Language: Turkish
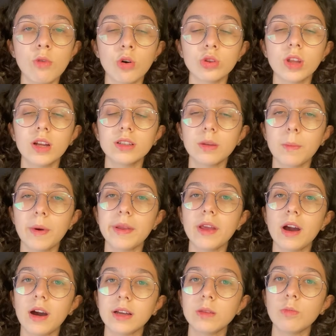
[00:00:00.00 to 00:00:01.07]
Onlar da
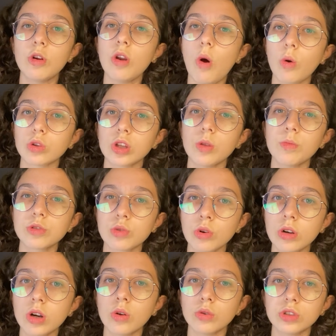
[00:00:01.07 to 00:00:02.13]
bayağı hani böyle ortalama
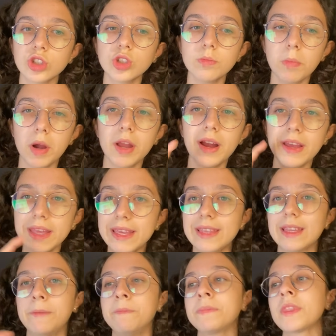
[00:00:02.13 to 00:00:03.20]
sorular olduğu için bayağı
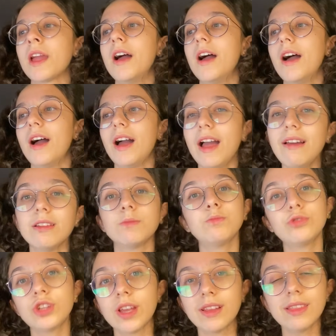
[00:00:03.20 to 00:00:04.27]
iyiydi. Evet bu
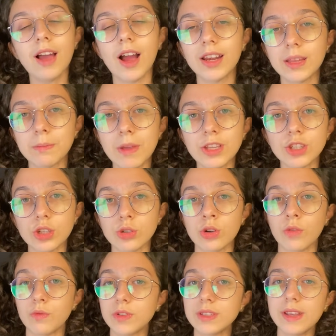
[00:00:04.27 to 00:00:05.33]
şekilde halletmeye
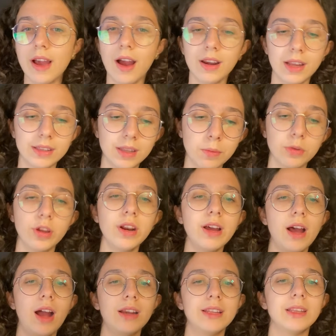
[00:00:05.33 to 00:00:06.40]
çalışıyorum. Fiziği hala tam olarak
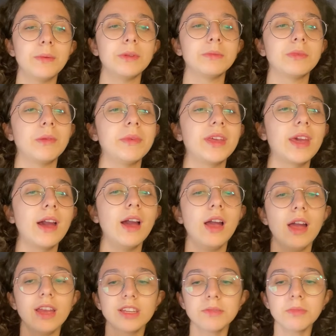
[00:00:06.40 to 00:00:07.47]
halledemedim tabii ki.
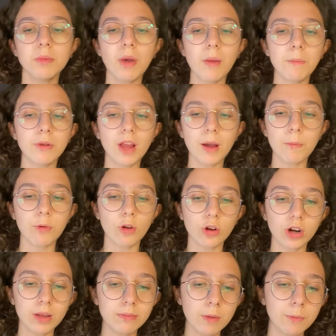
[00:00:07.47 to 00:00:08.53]
Şimdi ben plan
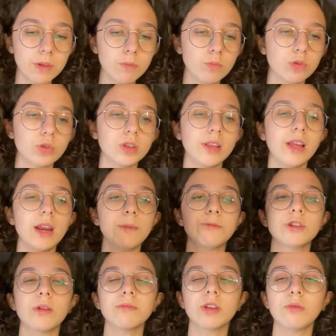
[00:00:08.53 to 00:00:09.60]
program yapayım. Bugün neler
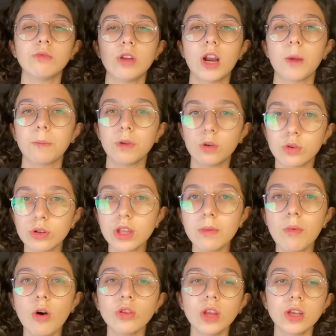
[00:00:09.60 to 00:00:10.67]
yapacağım tam olarak bir kurayım.
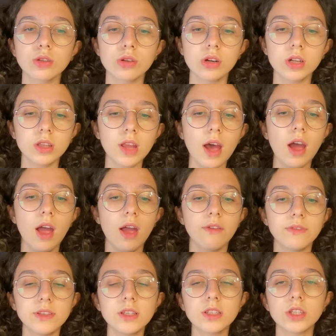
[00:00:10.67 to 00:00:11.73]
Ondan sonra da
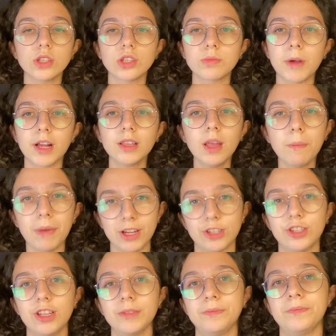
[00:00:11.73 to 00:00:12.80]
fizik çalışmakla başlayalım.